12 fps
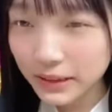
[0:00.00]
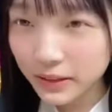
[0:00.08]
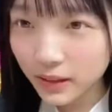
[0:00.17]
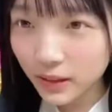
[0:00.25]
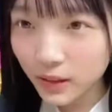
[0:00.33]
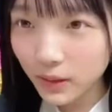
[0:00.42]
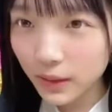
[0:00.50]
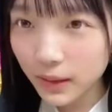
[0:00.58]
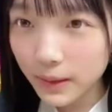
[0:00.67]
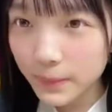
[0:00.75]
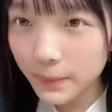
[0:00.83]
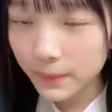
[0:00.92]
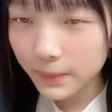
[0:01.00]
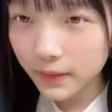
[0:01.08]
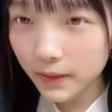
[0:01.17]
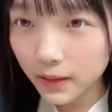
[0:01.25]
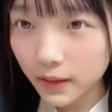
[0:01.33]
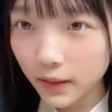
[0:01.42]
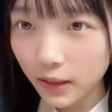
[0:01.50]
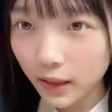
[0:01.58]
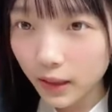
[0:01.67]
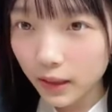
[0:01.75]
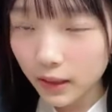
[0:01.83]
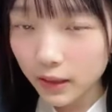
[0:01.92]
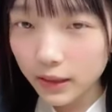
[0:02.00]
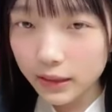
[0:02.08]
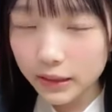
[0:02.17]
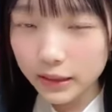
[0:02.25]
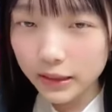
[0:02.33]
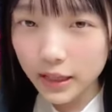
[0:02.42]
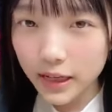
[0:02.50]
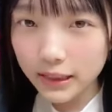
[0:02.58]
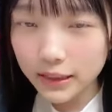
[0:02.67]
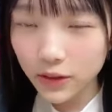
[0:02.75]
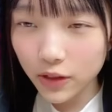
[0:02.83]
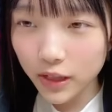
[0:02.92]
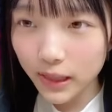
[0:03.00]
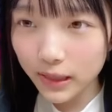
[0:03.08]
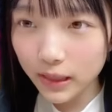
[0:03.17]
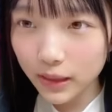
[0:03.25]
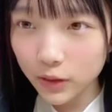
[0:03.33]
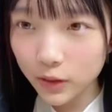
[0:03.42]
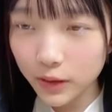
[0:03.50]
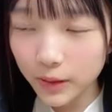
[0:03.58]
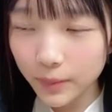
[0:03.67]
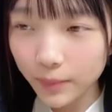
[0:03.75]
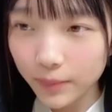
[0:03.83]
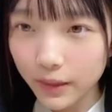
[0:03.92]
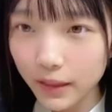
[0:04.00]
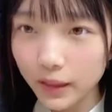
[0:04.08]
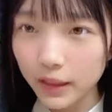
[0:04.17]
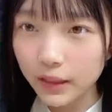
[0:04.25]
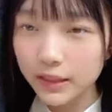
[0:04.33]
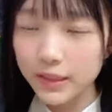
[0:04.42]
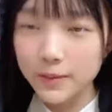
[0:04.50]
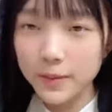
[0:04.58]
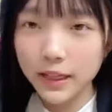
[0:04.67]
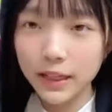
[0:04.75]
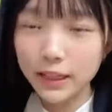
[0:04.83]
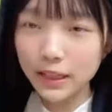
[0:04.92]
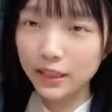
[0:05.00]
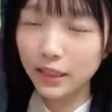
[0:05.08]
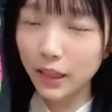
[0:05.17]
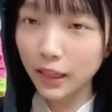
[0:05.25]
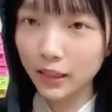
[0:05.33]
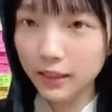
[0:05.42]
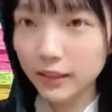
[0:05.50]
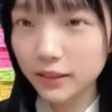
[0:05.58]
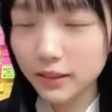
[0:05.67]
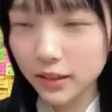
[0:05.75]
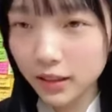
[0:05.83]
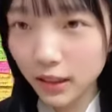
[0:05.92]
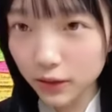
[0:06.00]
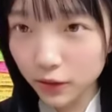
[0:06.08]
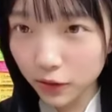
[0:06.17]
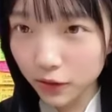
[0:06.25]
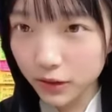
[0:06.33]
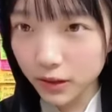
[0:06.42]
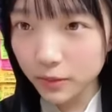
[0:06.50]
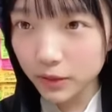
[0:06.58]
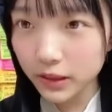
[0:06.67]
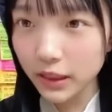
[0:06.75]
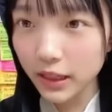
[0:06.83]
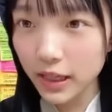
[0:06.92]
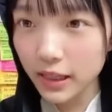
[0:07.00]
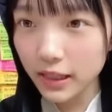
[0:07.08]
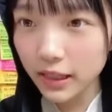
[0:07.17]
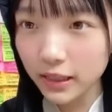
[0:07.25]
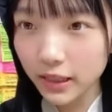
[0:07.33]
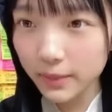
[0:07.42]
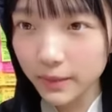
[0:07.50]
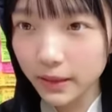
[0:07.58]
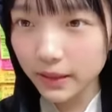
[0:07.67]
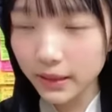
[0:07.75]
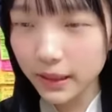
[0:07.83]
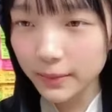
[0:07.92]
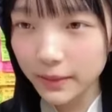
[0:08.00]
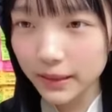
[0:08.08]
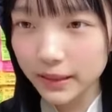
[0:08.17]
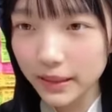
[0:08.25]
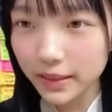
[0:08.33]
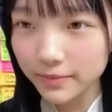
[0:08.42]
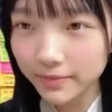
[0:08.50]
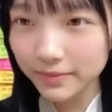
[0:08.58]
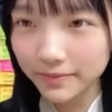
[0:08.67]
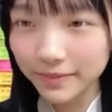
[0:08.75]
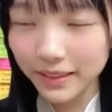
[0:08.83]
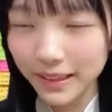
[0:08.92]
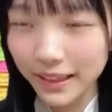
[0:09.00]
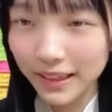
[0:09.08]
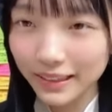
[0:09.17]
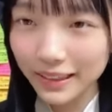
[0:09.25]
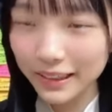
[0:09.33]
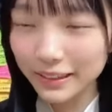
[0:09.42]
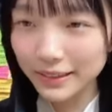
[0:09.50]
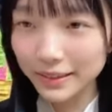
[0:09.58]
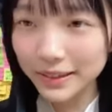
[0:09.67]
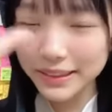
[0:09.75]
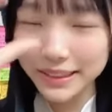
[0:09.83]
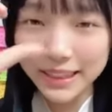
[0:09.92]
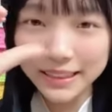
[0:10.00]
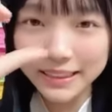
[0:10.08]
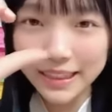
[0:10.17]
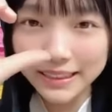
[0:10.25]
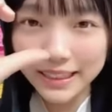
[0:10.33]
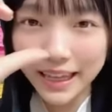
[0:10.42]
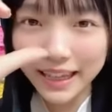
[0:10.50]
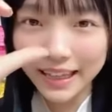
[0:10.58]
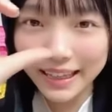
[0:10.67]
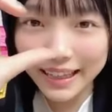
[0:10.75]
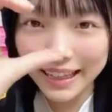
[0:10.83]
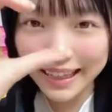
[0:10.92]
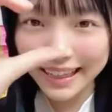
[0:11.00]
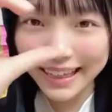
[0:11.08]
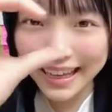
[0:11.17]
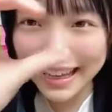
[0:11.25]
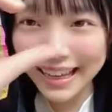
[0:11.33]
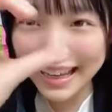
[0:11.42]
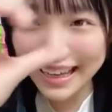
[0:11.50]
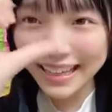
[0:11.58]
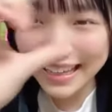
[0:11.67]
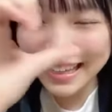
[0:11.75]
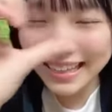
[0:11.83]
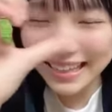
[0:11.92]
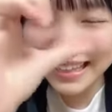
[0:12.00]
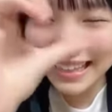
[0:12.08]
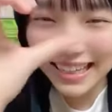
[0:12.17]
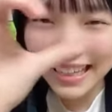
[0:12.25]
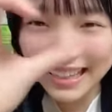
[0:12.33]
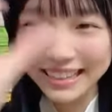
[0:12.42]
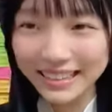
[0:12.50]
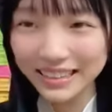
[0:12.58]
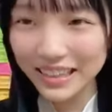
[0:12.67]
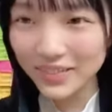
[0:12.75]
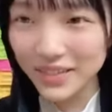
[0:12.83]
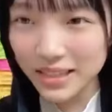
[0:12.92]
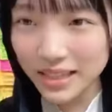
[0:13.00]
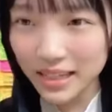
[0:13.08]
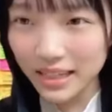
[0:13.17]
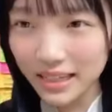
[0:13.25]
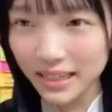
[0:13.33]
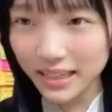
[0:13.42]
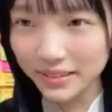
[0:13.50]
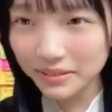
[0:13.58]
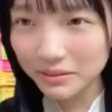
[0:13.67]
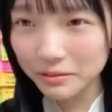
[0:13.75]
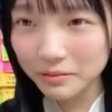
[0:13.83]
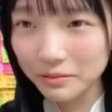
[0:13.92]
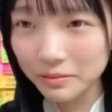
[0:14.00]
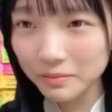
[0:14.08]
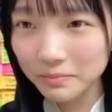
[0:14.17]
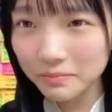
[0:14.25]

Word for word: そう今日はレッスンで汗をかいた後に耳鼻科に行ってその後用事もして帰ってきたま来ました T クソクニセンさんさんあー、ハートなめちゃんありがとう。